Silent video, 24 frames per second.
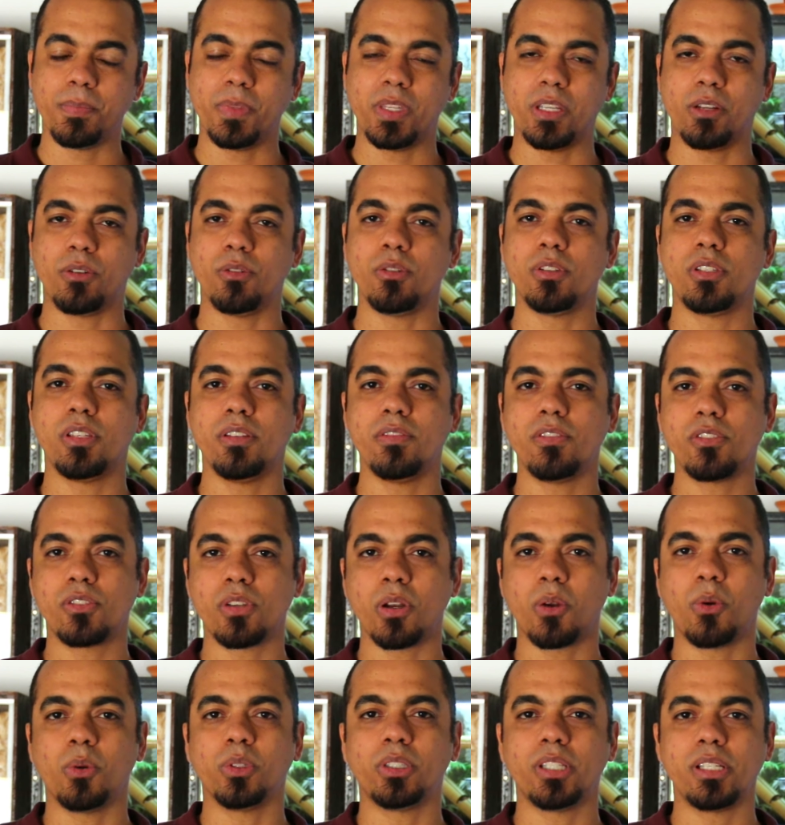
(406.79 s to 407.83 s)
Inclusive, isso
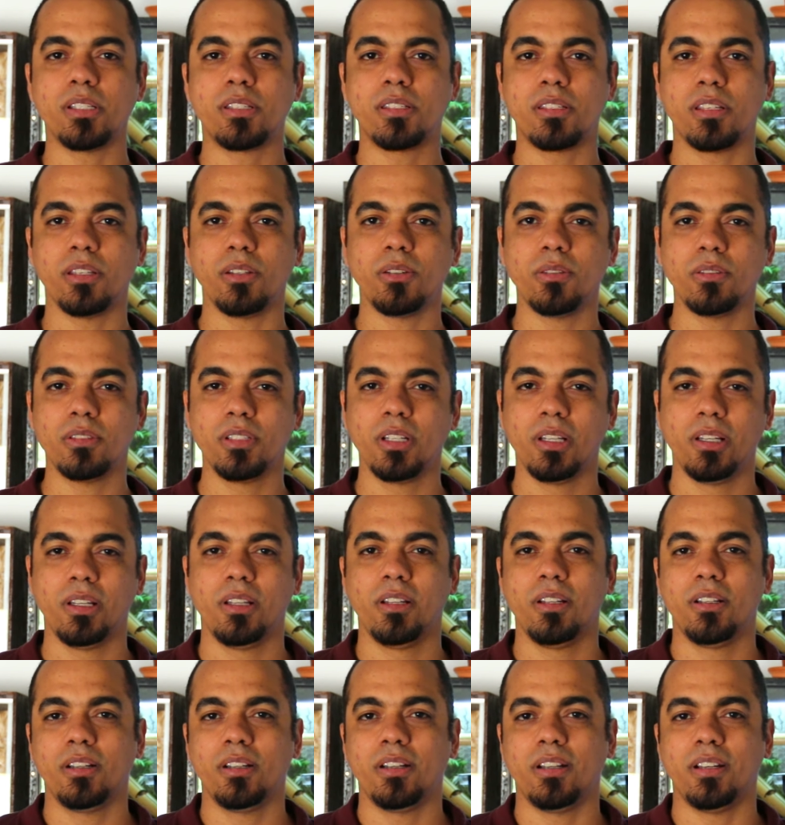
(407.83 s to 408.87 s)
aconteceu,
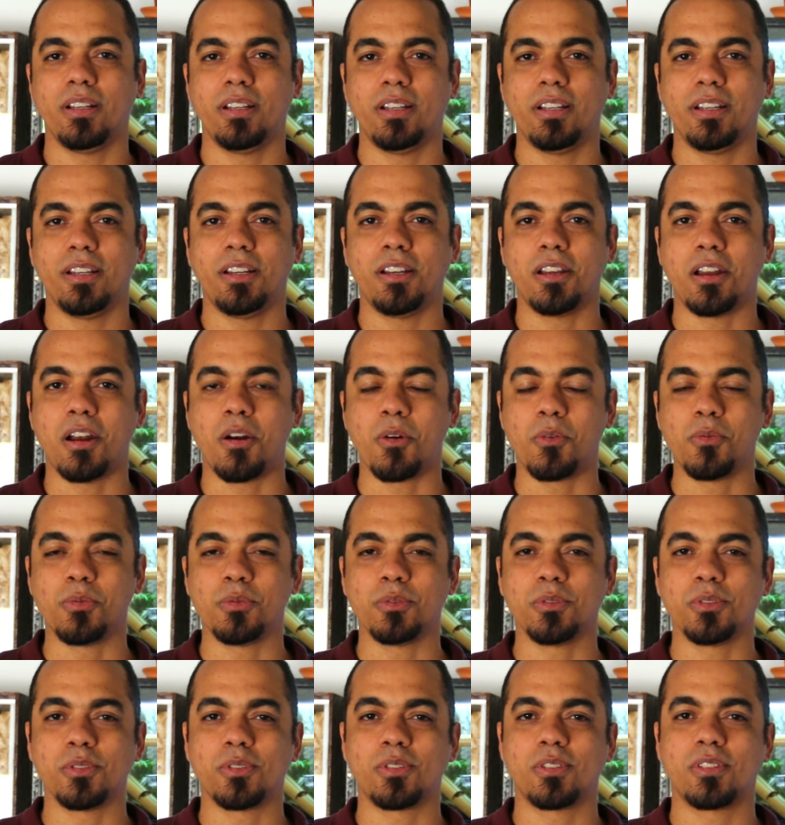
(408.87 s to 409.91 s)
é,
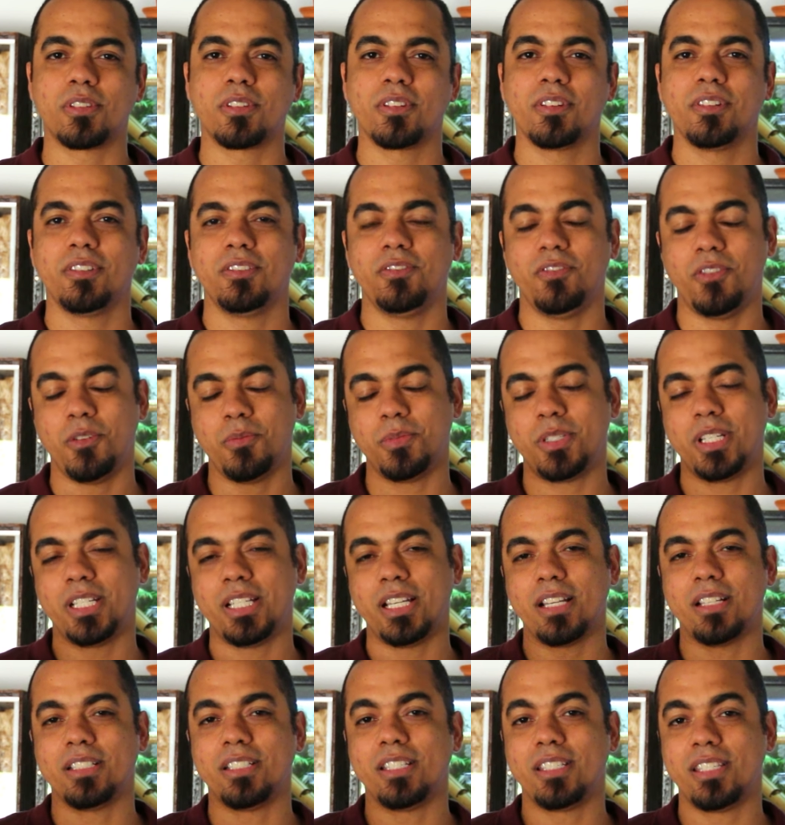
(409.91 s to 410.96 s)
alguns, vamos
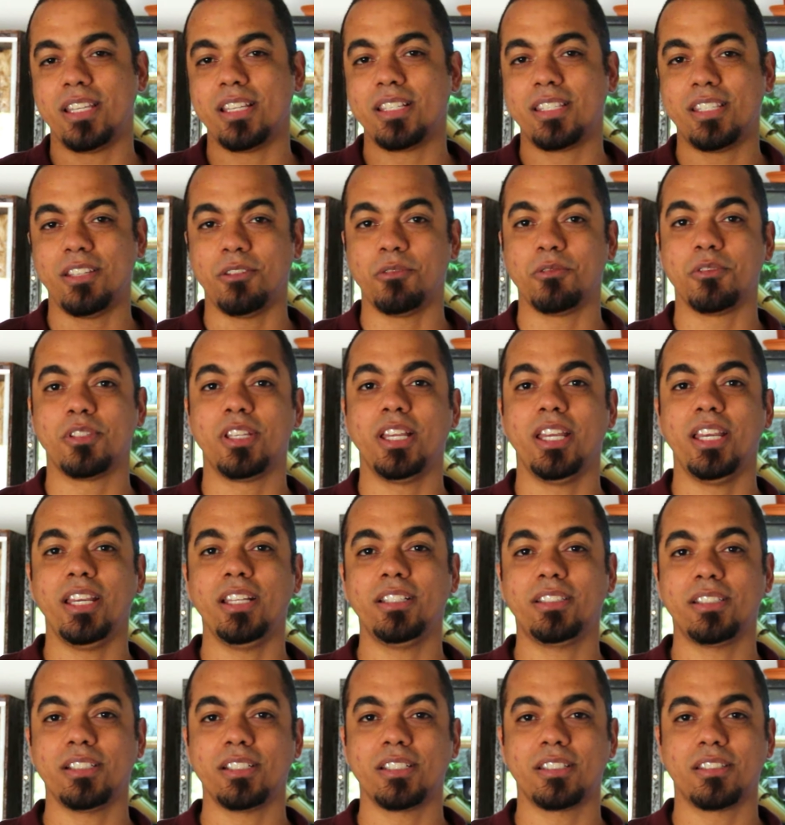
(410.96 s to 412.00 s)
dizer assim, uns
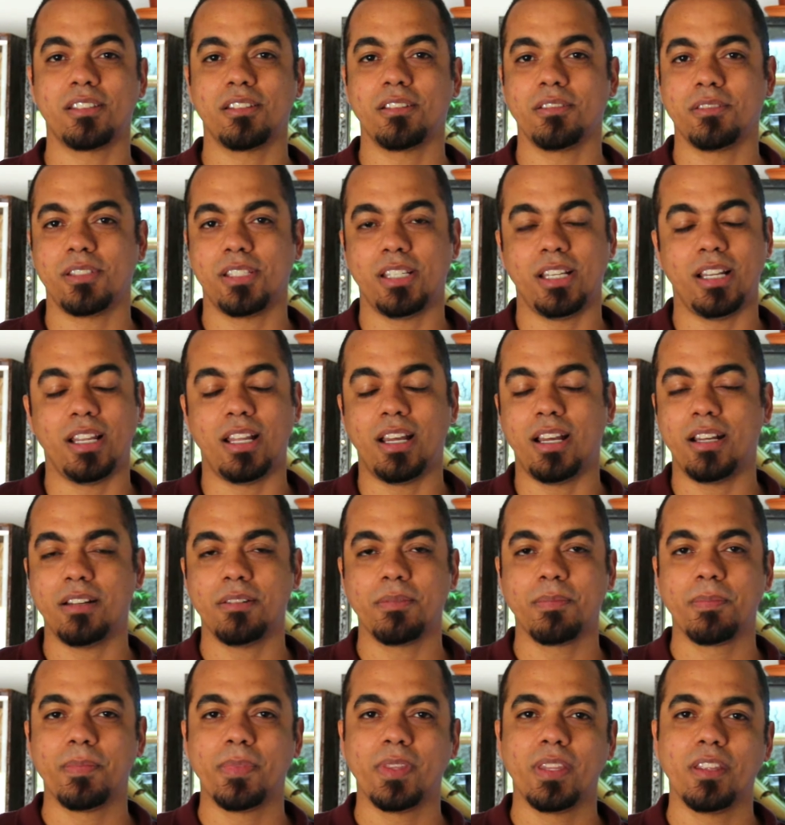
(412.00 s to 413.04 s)
haters, sei
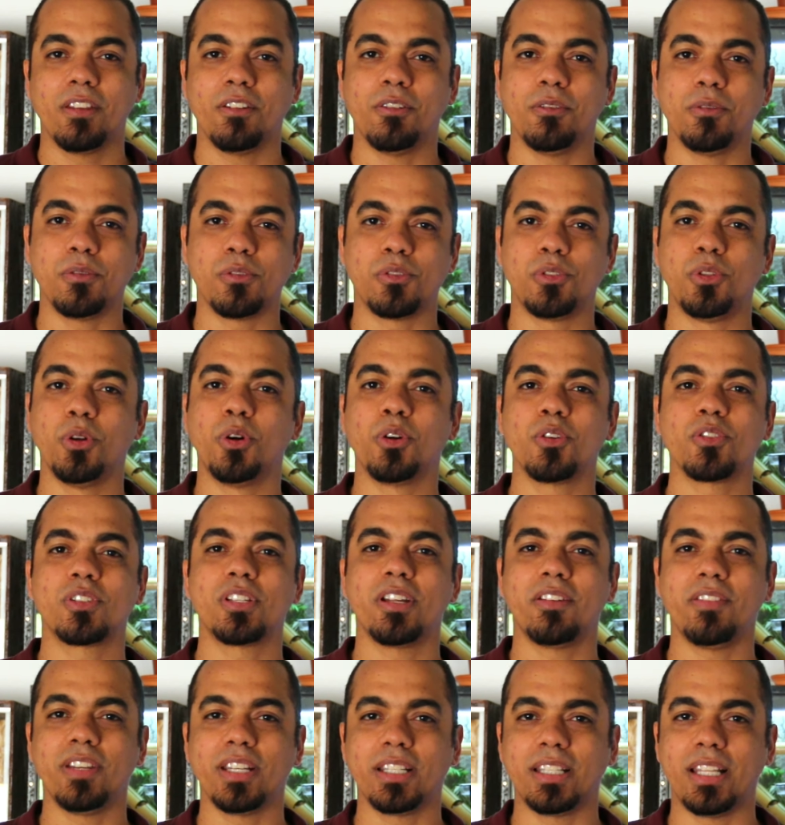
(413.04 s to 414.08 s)
lá, os donos
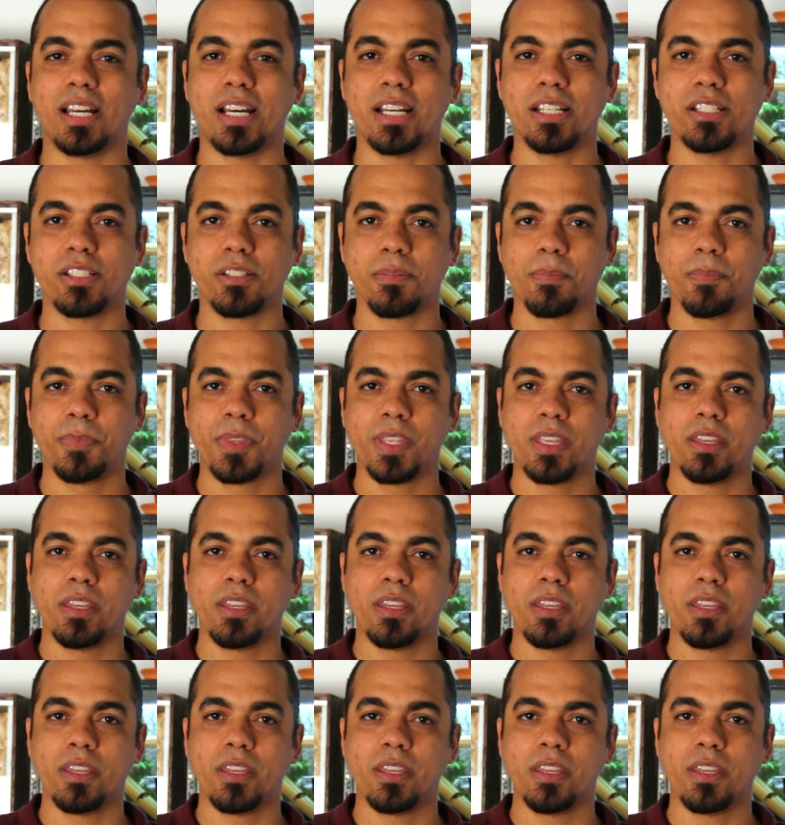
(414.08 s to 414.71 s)
da verdade.